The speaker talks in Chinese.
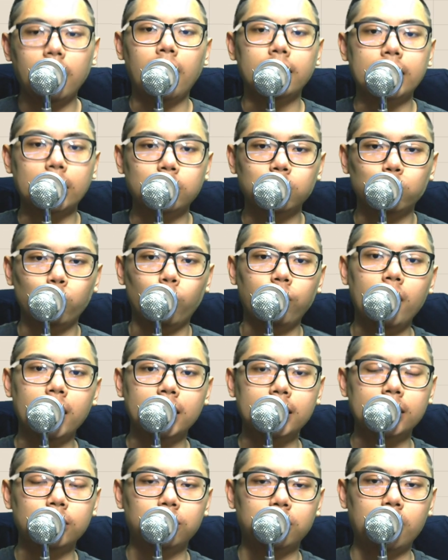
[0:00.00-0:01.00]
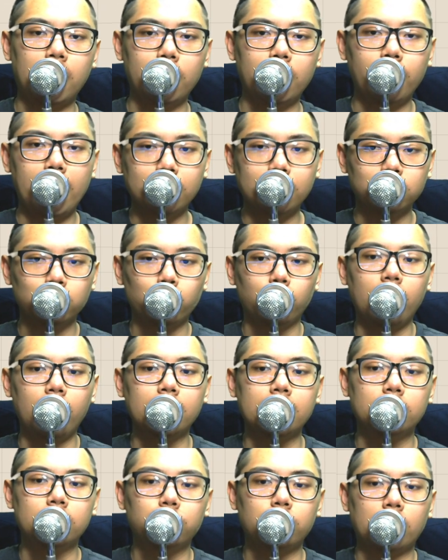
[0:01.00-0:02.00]
啊，它就多方格局啊，各位，它就多方
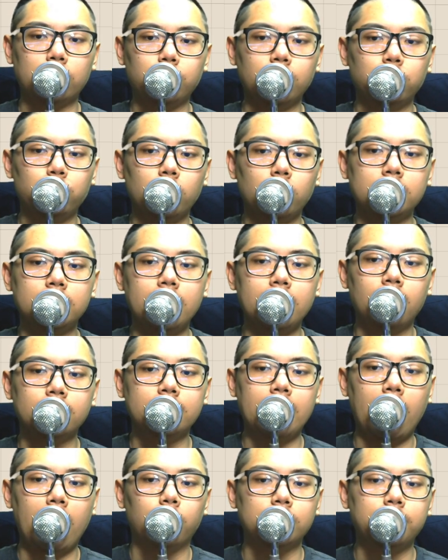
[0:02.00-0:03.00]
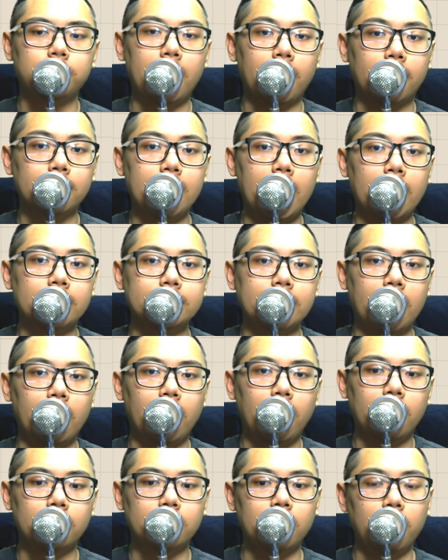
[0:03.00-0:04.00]
格局啊。所以最近掉下来，我是不是还跟大家讲
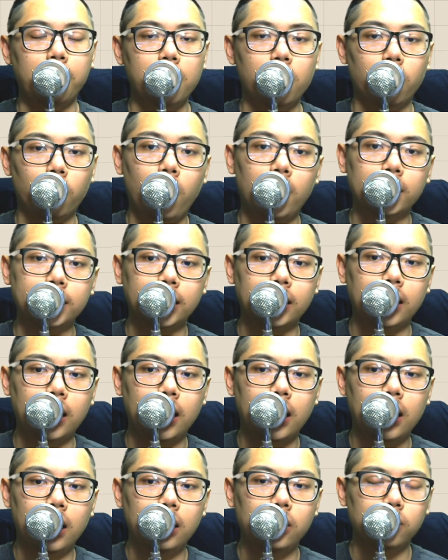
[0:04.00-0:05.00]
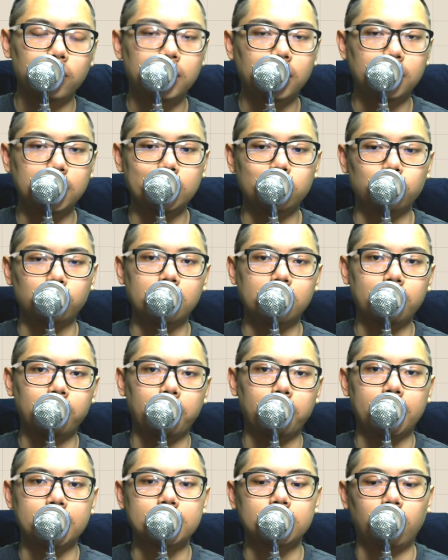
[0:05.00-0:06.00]
它没有挂点啊？因为特定主力根
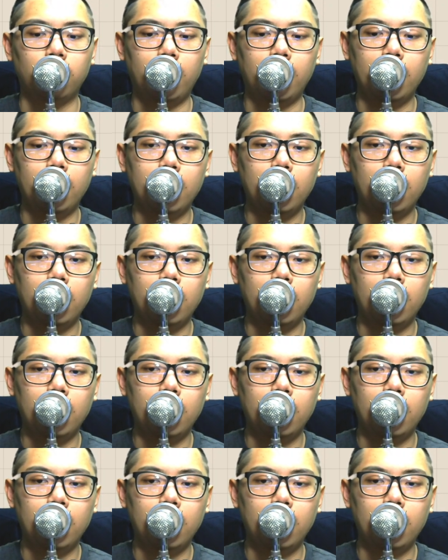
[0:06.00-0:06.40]
本没走啊。